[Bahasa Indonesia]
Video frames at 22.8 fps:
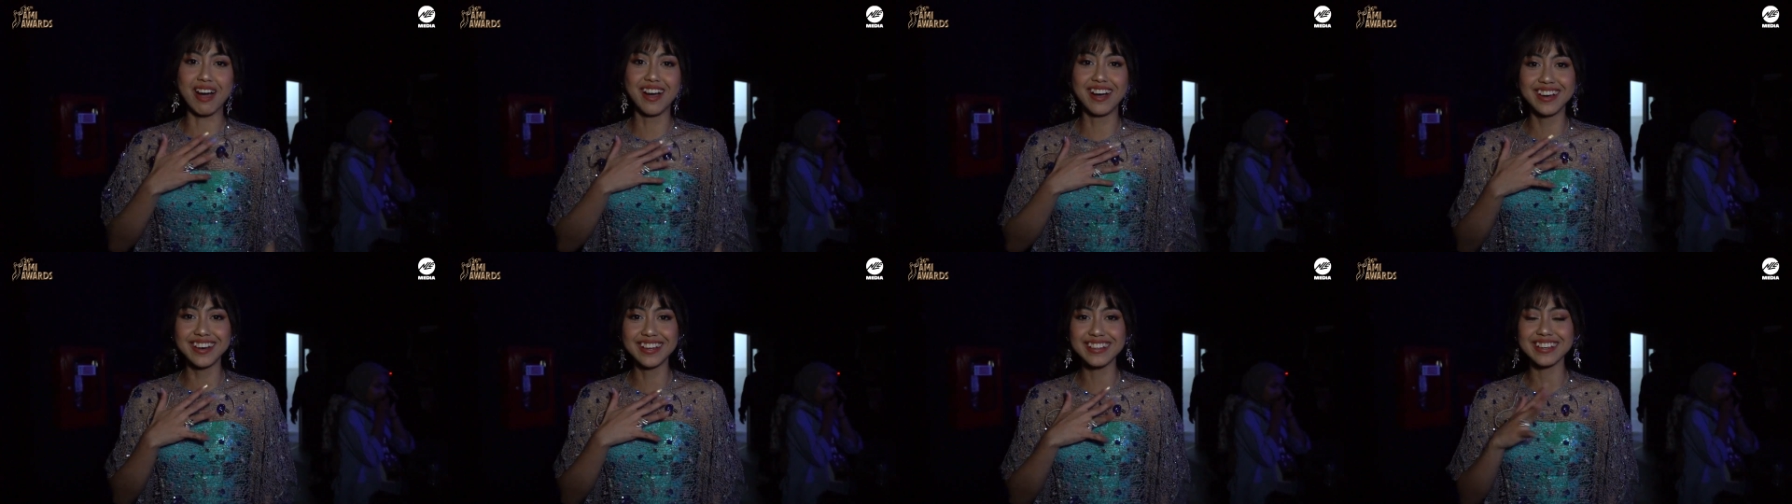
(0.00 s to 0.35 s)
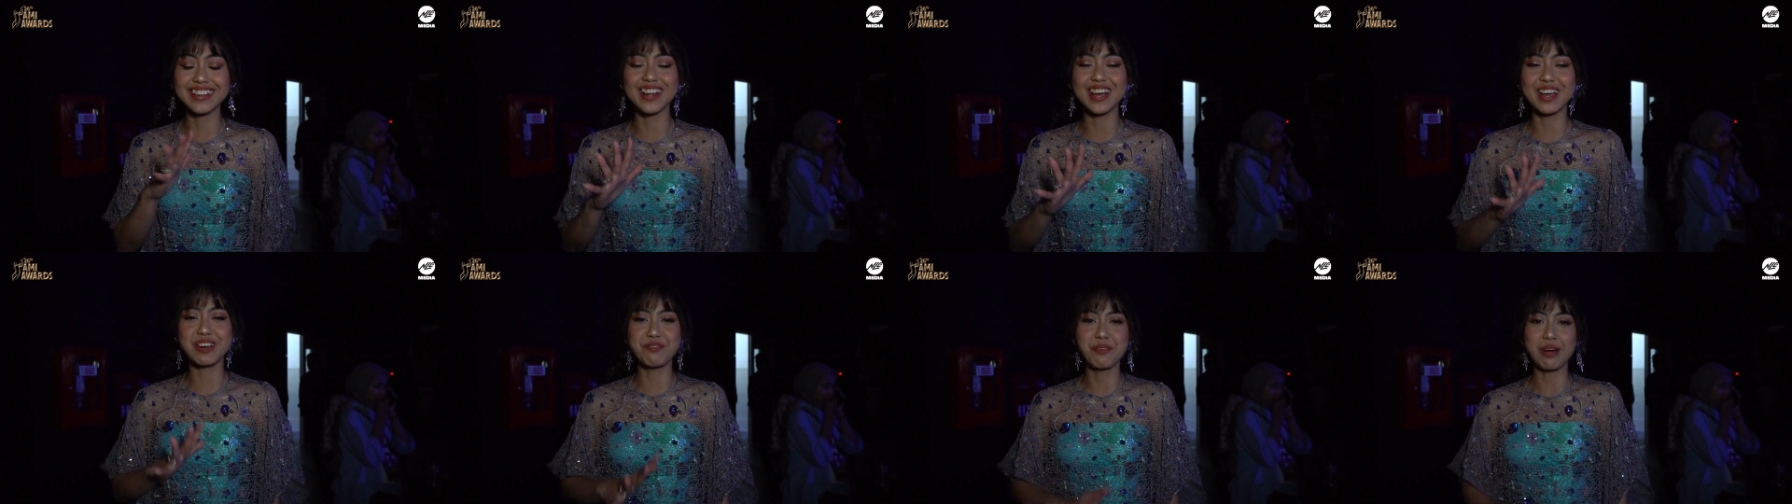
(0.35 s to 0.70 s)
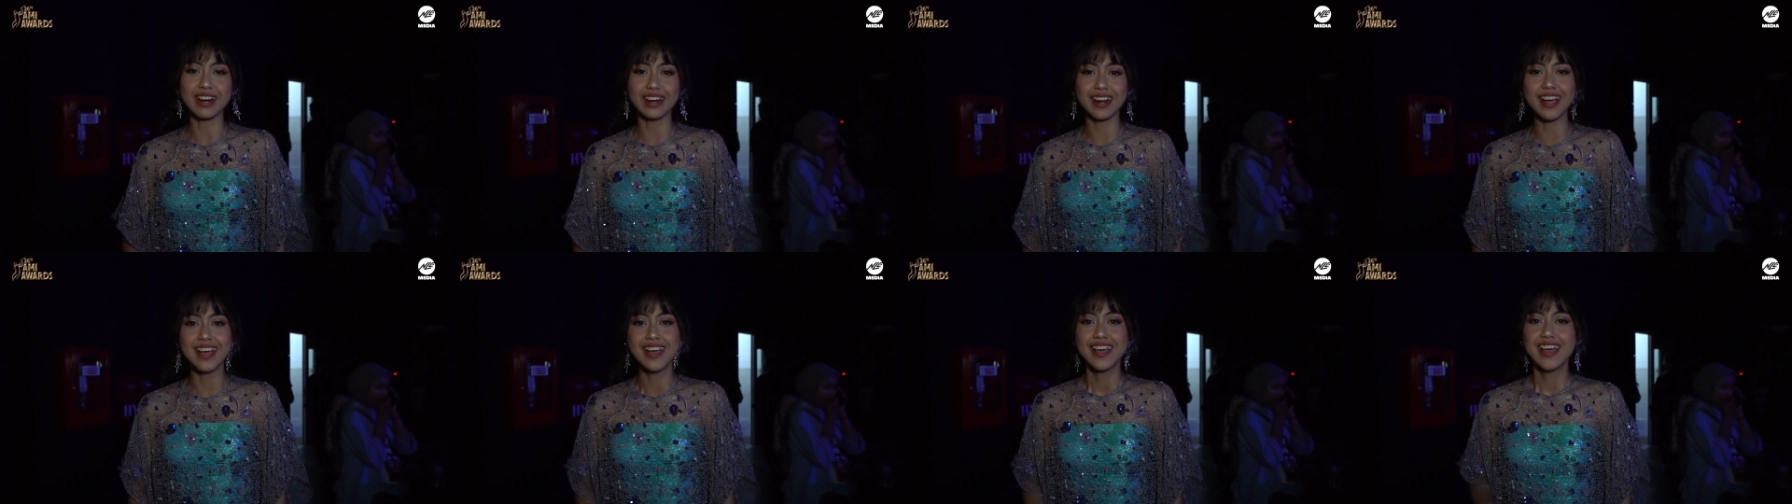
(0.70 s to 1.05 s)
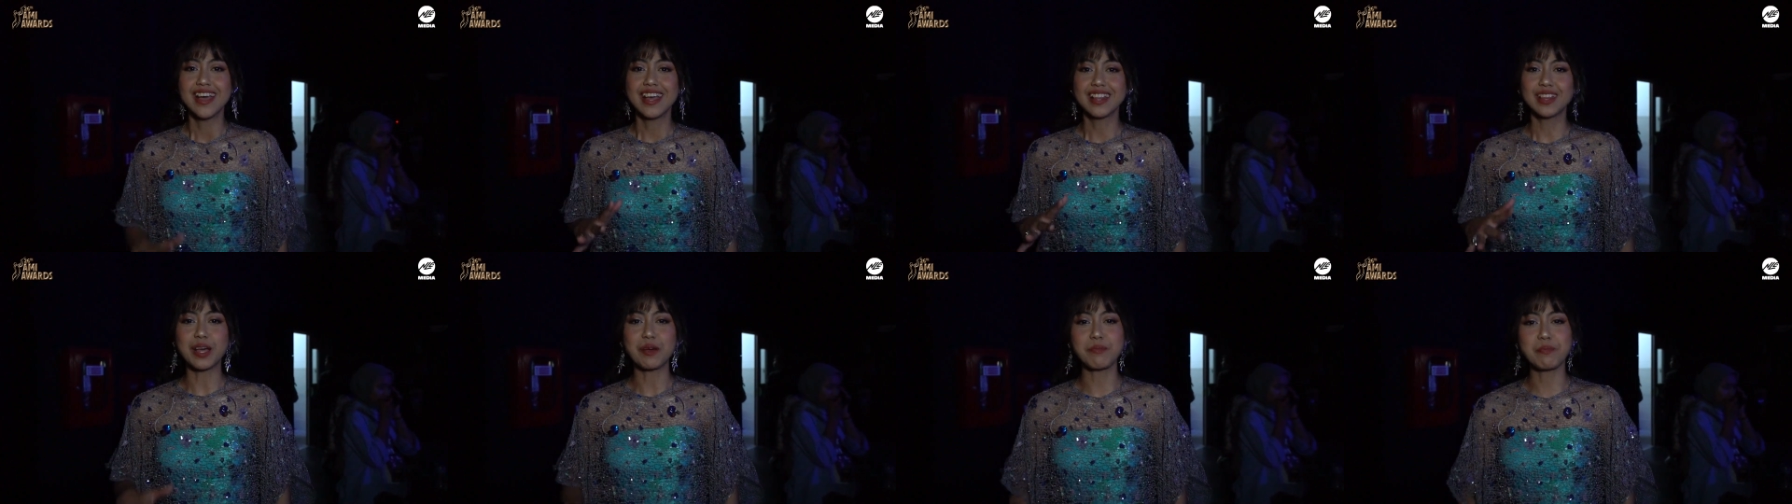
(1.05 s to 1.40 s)
banget dedekan parah
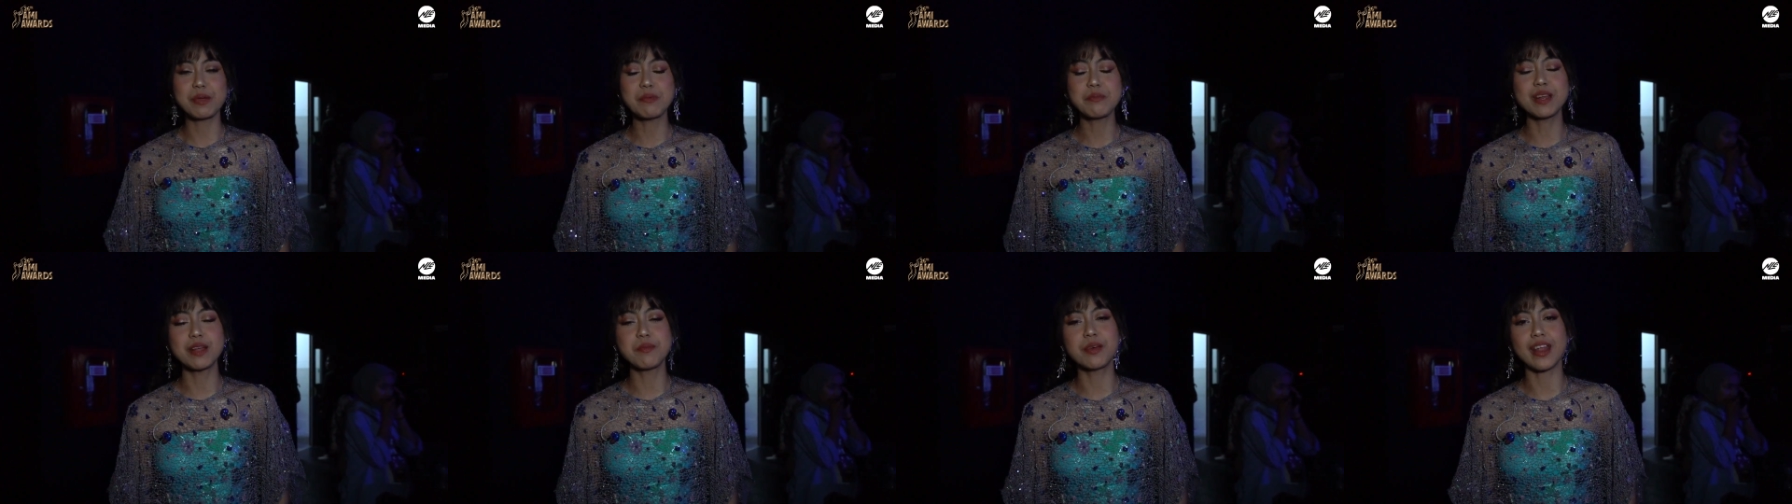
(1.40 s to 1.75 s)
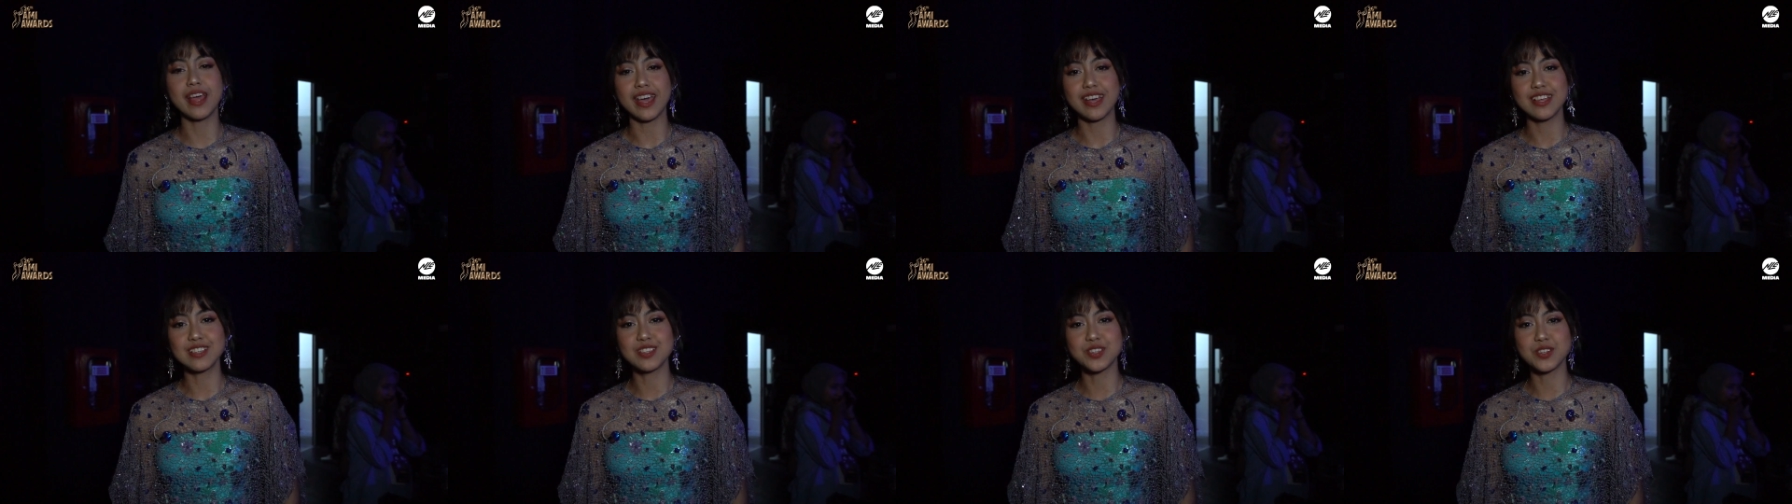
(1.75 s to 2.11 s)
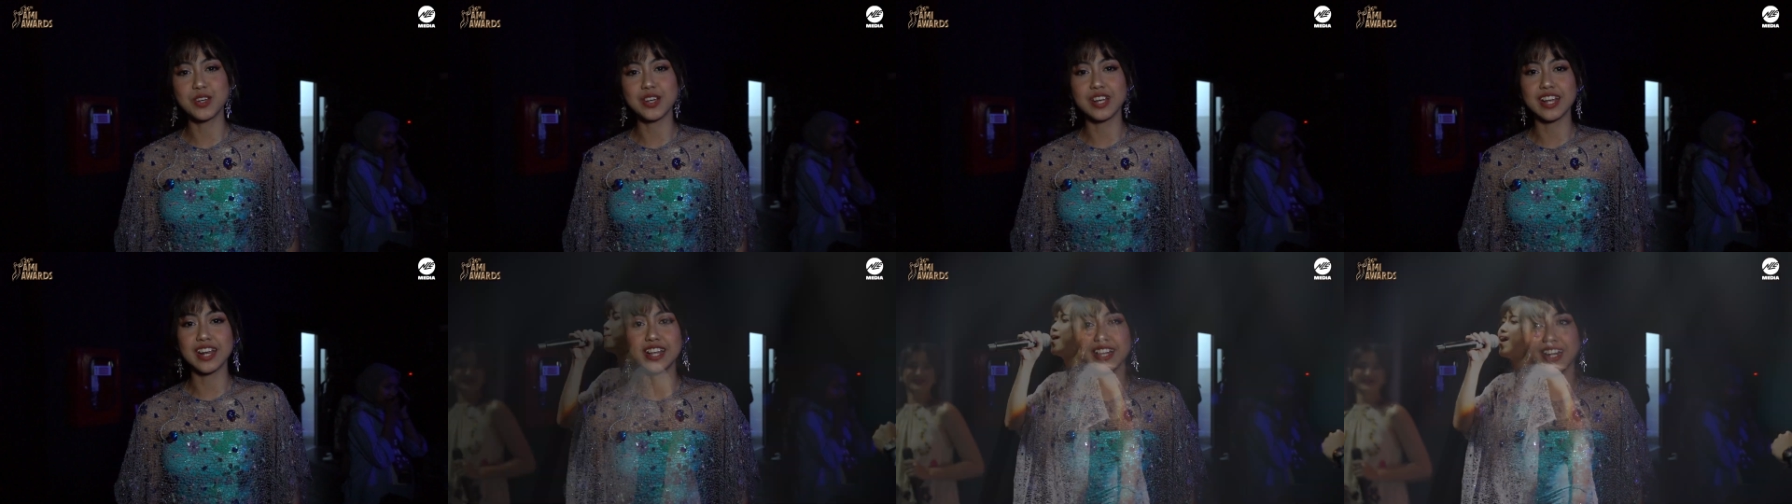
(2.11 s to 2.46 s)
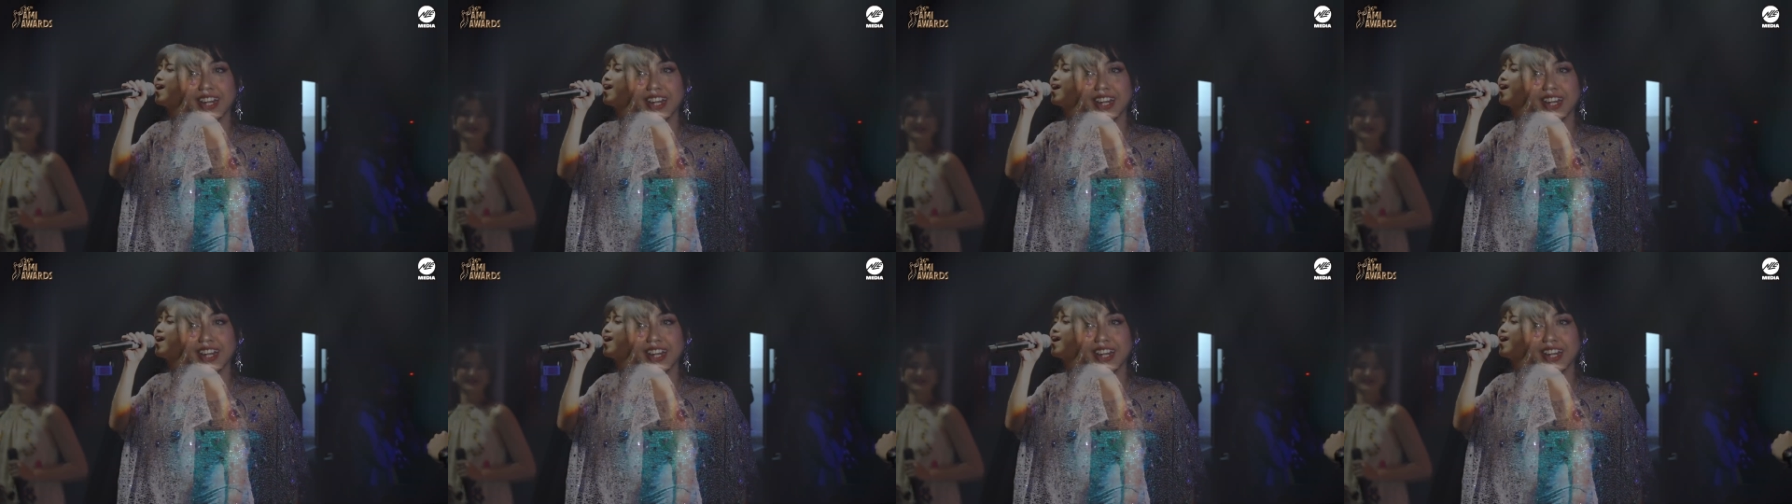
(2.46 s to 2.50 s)
tapi bener-bener enjoy karena